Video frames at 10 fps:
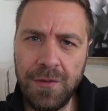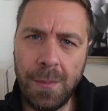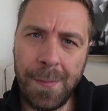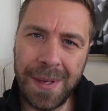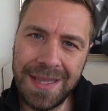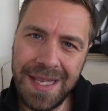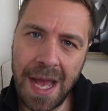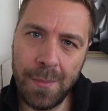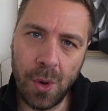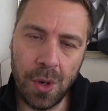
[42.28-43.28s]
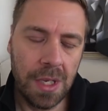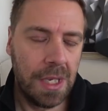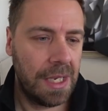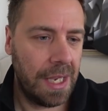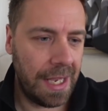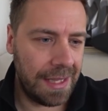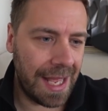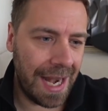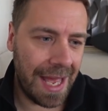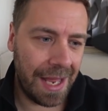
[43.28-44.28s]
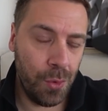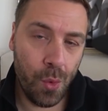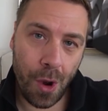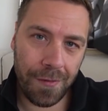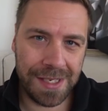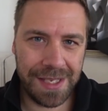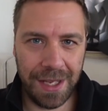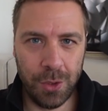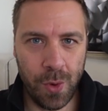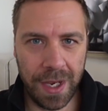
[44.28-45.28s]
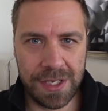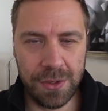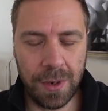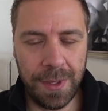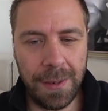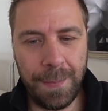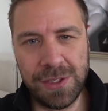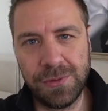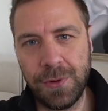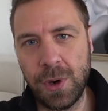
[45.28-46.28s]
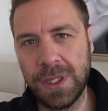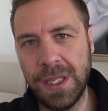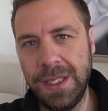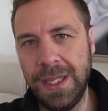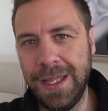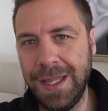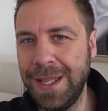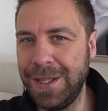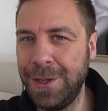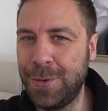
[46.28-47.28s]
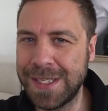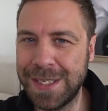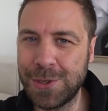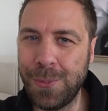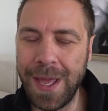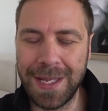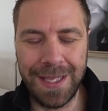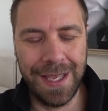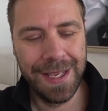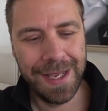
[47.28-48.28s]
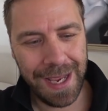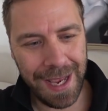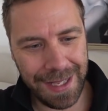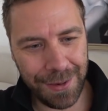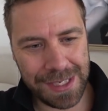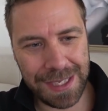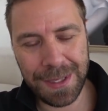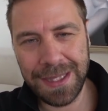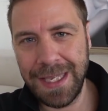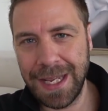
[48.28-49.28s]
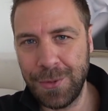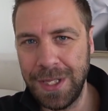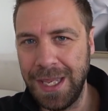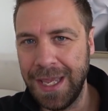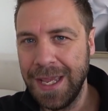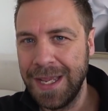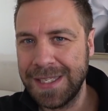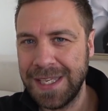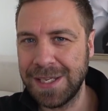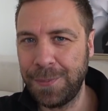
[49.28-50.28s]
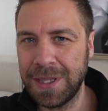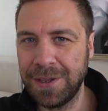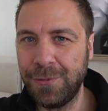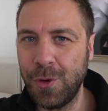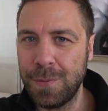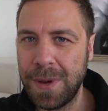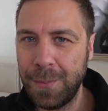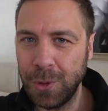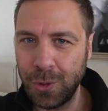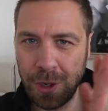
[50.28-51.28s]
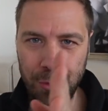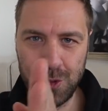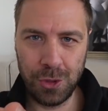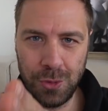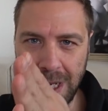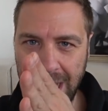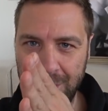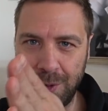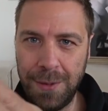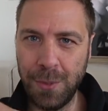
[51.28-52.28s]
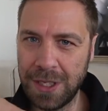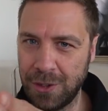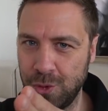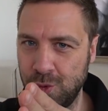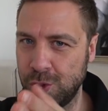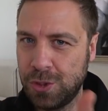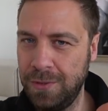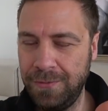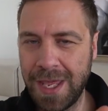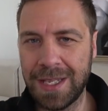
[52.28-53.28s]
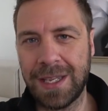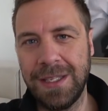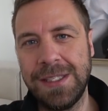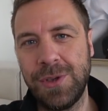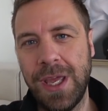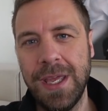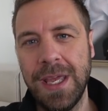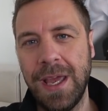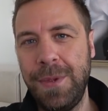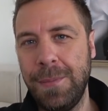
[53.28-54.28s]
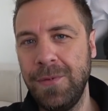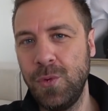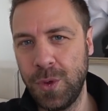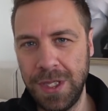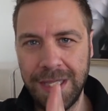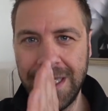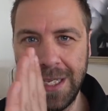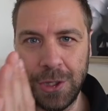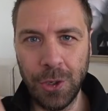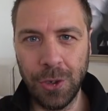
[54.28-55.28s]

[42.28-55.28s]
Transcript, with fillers: partiamo eh, dalla nuova Serie 2 che è sicuramente il pezzo forte di, di, di queste scoperte eh, di questa mattina, quindi stessa piattaforma, motore longitudinale, quindi montato giusto in vera tradizione BMW, quindi dritto,